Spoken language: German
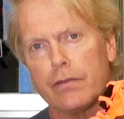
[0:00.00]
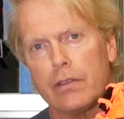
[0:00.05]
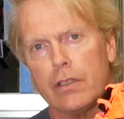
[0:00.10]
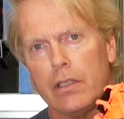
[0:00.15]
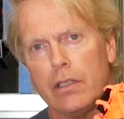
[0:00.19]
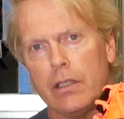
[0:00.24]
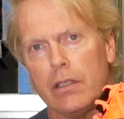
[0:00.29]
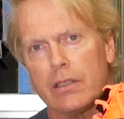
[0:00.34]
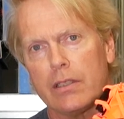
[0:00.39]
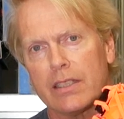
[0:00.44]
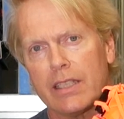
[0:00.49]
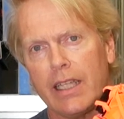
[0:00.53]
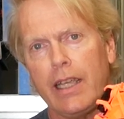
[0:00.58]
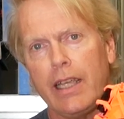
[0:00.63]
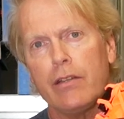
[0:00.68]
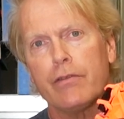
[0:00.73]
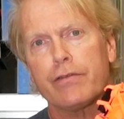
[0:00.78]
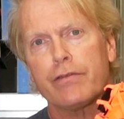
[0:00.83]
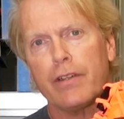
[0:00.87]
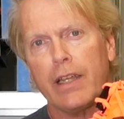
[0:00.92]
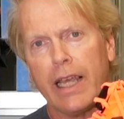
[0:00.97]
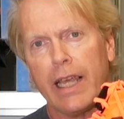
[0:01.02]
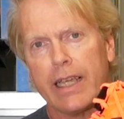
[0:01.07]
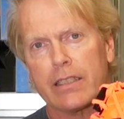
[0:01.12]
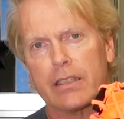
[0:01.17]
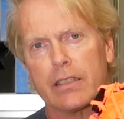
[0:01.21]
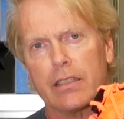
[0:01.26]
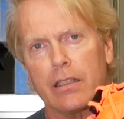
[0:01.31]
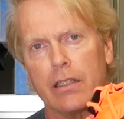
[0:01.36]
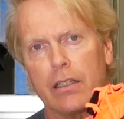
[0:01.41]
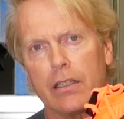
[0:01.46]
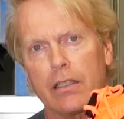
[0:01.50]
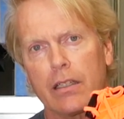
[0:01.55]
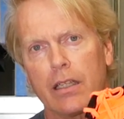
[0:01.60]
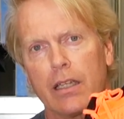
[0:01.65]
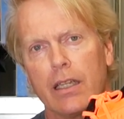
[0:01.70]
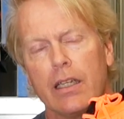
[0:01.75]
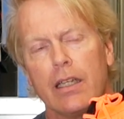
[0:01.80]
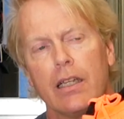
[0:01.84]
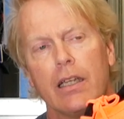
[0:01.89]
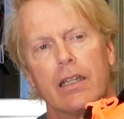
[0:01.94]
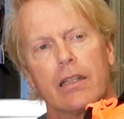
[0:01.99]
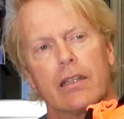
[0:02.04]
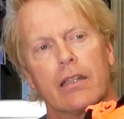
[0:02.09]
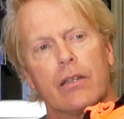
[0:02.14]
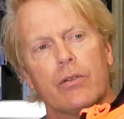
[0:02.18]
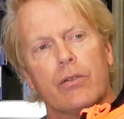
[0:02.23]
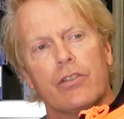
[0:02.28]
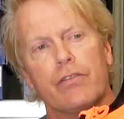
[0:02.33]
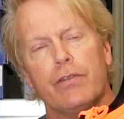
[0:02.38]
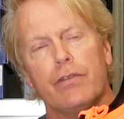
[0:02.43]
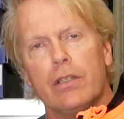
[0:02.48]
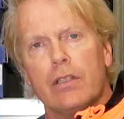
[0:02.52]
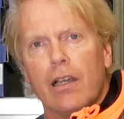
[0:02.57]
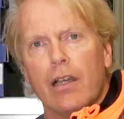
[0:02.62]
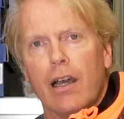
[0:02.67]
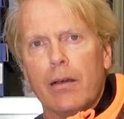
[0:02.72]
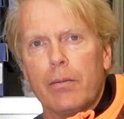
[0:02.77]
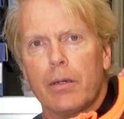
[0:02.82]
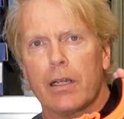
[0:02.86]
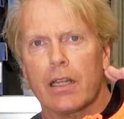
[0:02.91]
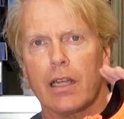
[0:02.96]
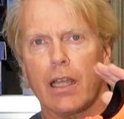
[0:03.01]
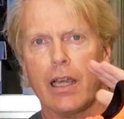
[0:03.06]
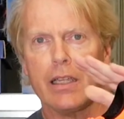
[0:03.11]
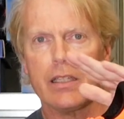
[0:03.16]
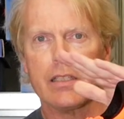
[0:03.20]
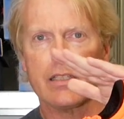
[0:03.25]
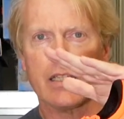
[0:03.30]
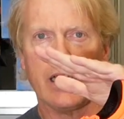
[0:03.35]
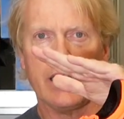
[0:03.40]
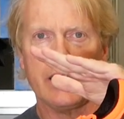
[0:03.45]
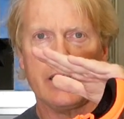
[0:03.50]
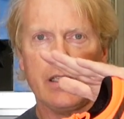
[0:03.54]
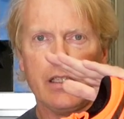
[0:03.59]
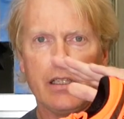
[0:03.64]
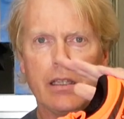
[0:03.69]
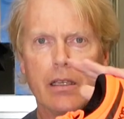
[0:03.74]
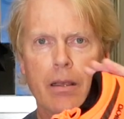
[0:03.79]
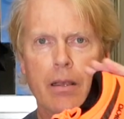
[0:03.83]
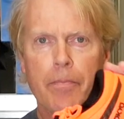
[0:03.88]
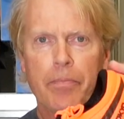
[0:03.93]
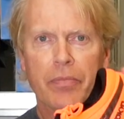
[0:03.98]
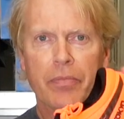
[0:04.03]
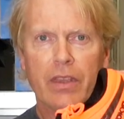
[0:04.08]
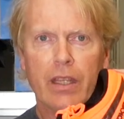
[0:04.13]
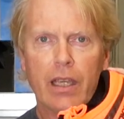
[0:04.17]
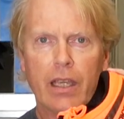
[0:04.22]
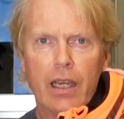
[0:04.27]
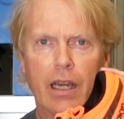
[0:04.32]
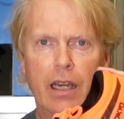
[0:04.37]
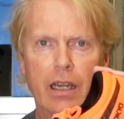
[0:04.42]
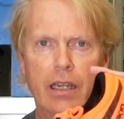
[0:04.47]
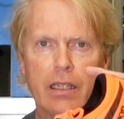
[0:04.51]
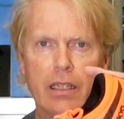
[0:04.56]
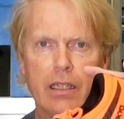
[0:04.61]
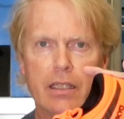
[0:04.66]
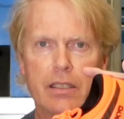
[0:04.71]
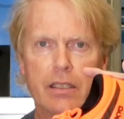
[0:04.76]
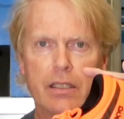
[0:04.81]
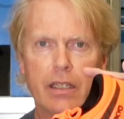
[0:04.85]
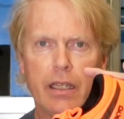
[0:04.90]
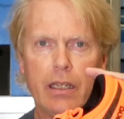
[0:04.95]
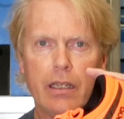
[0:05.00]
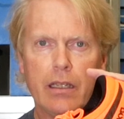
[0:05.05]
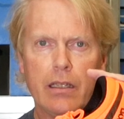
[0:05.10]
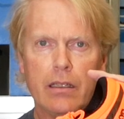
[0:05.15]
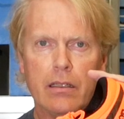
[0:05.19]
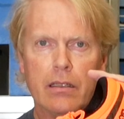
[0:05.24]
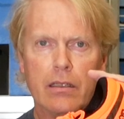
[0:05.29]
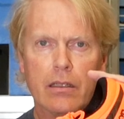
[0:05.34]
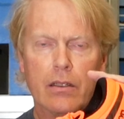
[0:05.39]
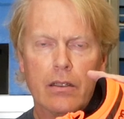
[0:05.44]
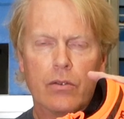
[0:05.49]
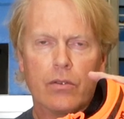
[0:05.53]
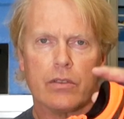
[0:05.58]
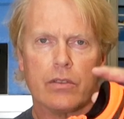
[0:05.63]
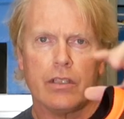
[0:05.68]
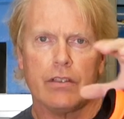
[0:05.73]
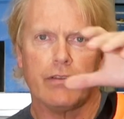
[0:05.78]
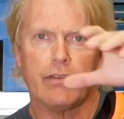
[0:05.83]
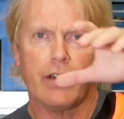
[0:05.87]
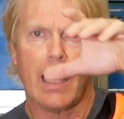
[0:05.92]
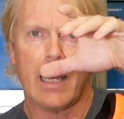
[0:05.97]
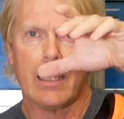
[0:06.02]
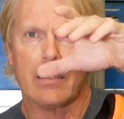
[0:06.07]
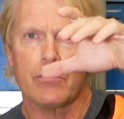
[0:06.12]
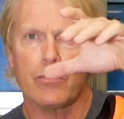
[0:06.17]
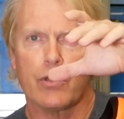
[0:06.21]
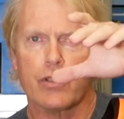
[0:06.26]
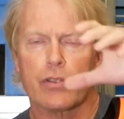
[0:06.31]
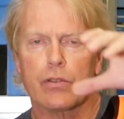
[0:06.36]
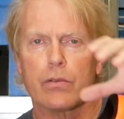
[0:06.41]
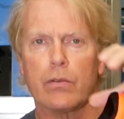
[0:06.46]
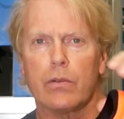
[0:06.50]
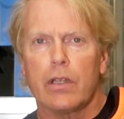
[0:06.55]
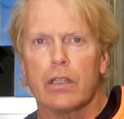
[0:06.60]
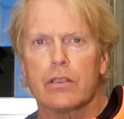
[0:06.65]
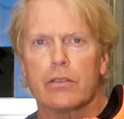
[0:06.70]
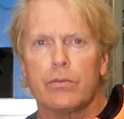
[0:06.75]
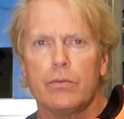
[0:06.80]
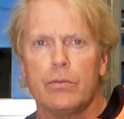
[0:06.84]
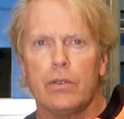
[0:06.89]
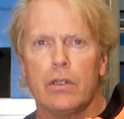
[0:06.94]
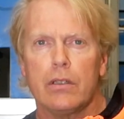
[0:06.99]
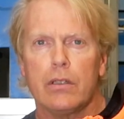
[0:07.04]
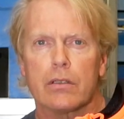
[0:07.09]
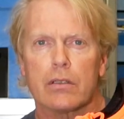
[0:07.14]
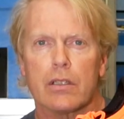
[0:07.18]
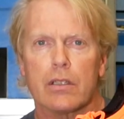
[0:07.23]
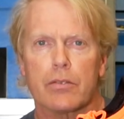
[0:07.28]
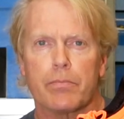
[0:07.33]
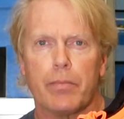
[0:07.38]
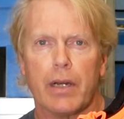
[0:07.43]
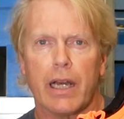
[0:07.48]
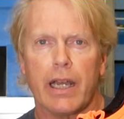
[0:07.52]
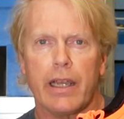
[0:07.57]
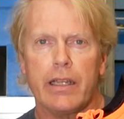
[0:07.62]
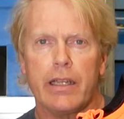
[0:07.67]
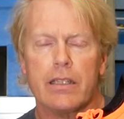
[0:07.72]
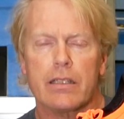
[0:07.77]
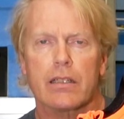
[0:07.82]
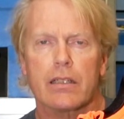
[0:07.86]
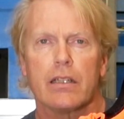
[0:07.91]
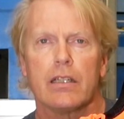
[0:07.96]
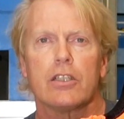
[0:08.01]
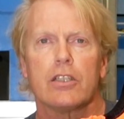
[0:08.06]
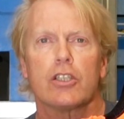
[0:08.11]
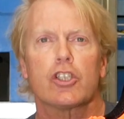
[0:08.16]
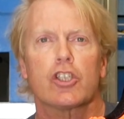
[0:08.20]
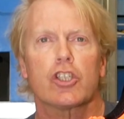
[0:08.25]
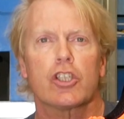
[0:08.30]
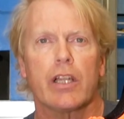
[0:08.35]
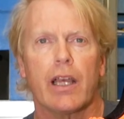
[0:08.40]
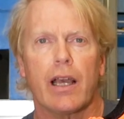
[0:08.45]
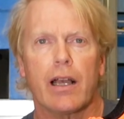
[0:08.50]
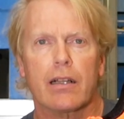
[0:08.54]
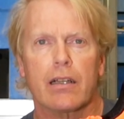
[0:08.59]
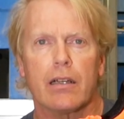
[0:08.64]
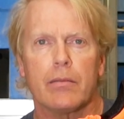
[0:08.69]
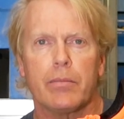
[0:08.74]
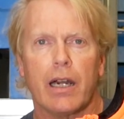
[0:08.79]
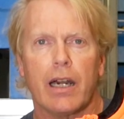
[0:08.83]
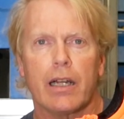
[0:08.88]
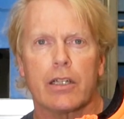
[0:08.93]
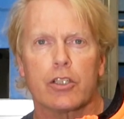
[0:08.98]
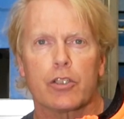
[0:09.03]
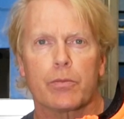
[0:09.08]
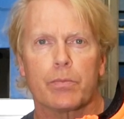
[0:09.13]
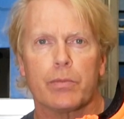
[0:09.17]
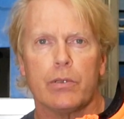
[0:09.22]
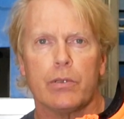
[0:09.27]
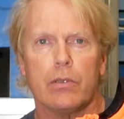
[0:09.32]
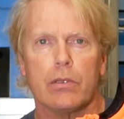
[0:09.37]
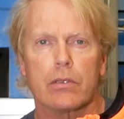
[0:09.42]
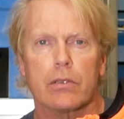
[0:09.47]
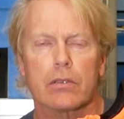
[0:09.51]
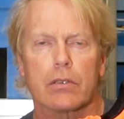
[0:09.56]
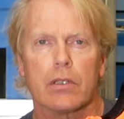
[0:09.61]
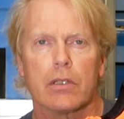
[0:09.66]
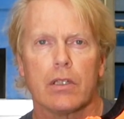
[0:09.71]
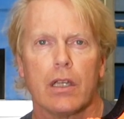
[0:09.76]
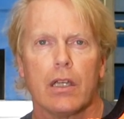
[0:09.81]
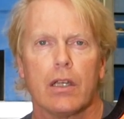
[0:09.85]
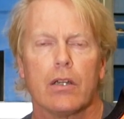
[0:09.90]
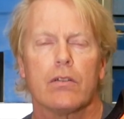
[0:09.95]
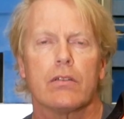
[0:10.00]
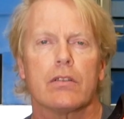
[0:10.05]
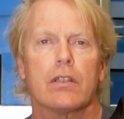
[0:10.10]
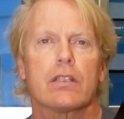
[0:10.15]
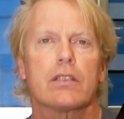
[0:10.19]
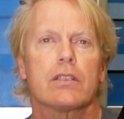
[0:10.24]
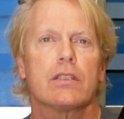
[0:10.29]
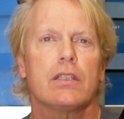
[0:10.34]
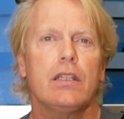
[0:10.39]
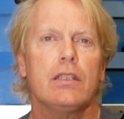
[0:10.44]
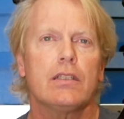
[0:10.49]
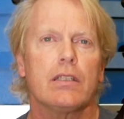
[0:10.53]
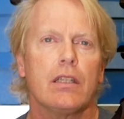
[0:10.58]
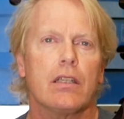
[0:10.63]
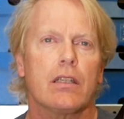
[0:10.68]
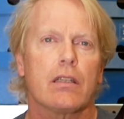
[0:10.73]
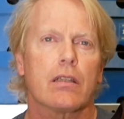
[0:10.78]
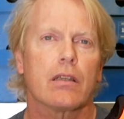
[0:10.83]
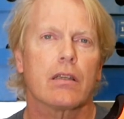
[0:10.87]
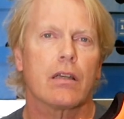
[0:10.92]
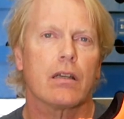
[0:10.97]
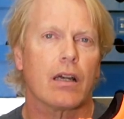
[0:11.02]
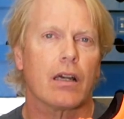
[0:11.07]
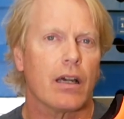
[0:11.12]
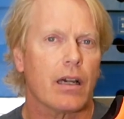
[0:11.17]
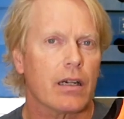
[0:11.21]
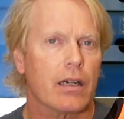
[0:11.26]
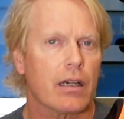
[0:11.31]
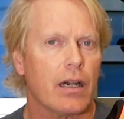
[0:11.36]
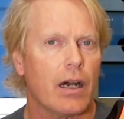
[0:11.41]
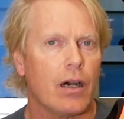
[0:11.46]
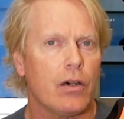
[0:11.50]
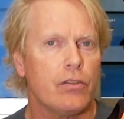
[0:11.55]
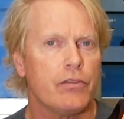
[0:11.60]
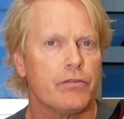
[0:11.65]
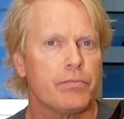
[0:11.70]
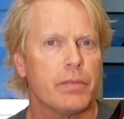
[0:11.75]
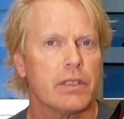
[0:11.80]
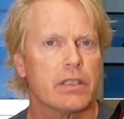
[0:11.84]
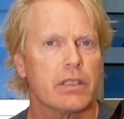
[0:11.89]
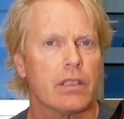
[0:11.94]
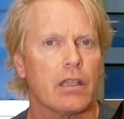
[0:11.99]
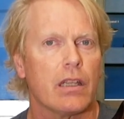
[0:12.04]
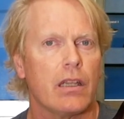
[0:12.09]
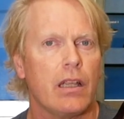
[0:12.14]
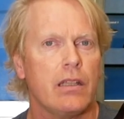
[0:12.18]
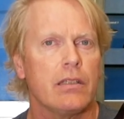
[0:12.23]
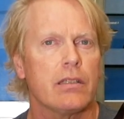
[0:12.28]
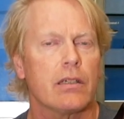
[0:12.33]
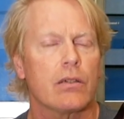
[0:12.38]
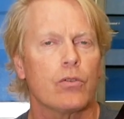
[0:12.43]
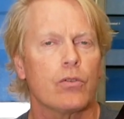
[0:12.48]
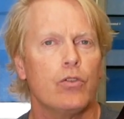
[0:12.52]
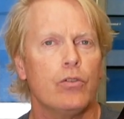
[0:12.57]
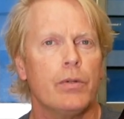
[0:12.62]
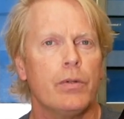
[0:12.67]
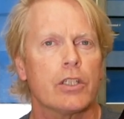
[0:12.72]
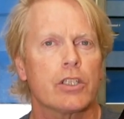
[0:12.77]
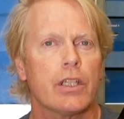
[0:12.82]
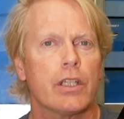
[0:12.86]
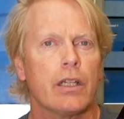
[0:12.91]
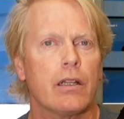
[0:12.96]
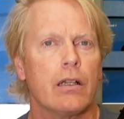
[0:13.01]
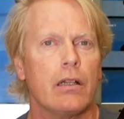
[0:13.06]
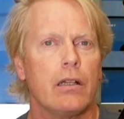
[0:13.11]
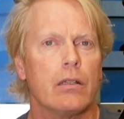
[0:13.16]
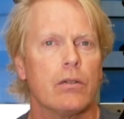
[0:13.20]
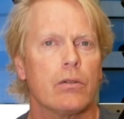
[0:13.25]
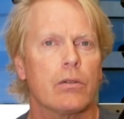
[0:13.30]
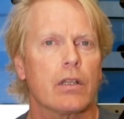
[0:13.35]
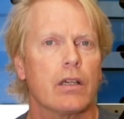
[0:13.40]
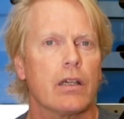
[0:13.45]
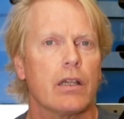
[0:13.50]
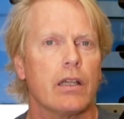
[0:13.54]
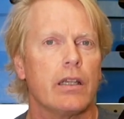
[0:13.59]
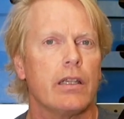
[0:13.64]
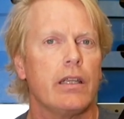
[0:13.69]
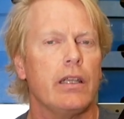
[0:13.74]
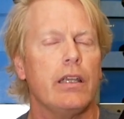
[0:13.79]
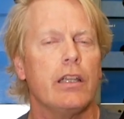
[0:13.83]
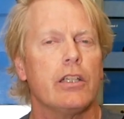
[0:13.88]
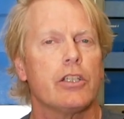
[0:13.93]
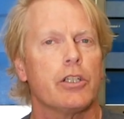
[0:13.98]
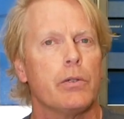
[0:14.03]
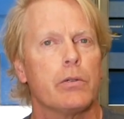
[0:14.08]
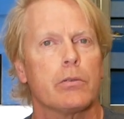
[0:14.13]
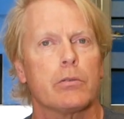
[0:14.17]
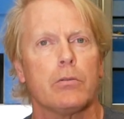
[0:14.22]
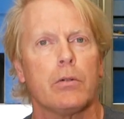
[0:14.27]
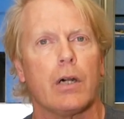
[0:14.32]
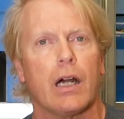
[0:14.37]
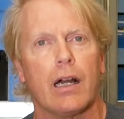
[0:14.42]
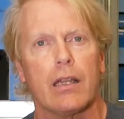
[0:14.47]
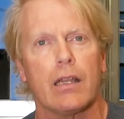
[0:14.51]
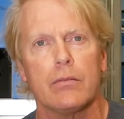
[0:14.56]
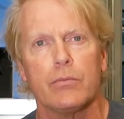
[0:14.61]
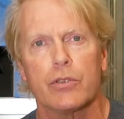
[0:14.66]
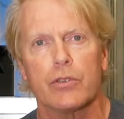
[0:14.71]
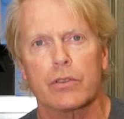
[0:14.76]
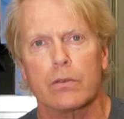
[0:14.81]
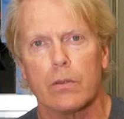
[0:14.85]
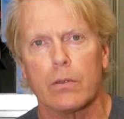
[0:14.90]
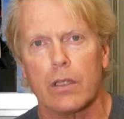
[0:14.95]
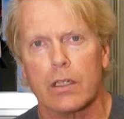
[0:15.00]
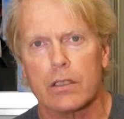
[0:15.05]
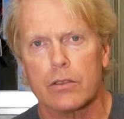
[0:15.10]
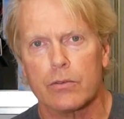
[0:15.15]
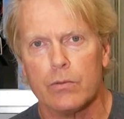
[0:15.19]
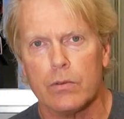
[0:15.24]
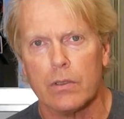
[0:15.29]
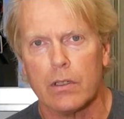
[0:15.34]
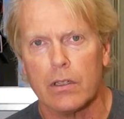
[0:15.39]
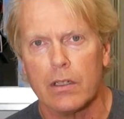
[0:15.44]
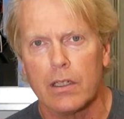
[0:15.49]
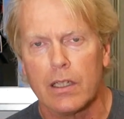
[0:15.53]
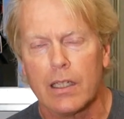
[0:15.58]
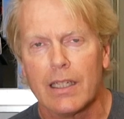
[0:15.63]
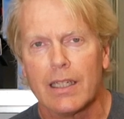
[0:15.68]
die Zehen flexen nicht. Dadurch wird aber gleichzeitig die Achillessehne und die Wadenmuskulatur des Beins stärker beansprucht. Und das zieht sich rauf bis in den hinteren Oberschenkel oder in die ischiochorale Muskulatur.